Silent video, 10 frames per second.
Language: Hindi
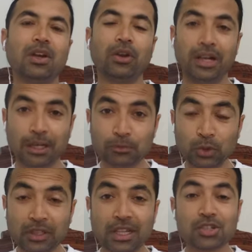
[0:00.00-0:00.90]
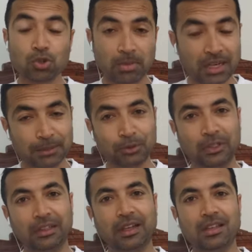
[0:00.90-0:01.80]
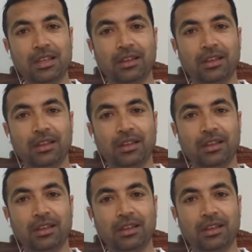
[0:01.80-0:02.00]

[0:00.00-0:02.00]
और अलहमदिल्ला सुमा अलहमदिल्ला